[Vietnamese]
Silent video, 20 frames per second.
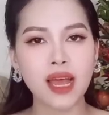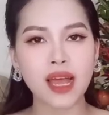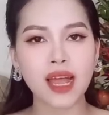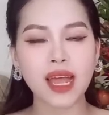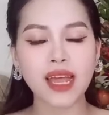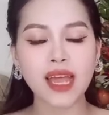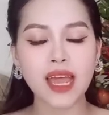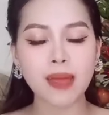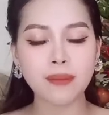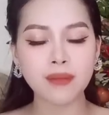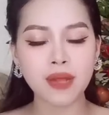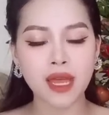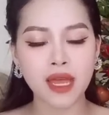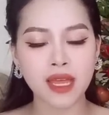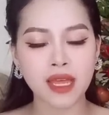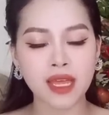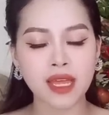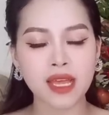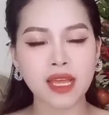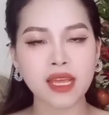các anh em để
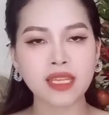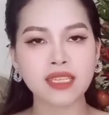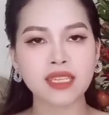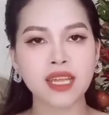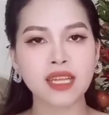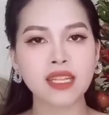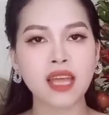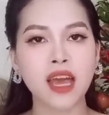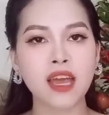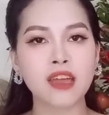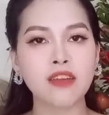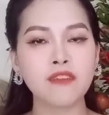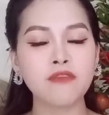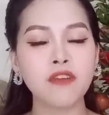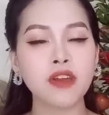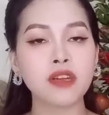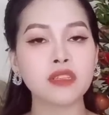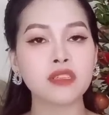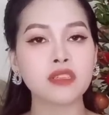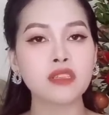ý sẽ thấy
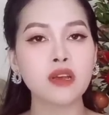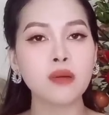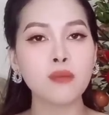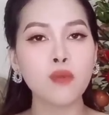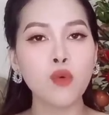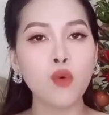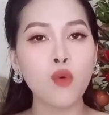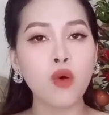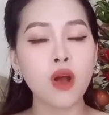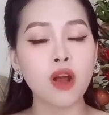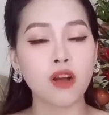phần xương mu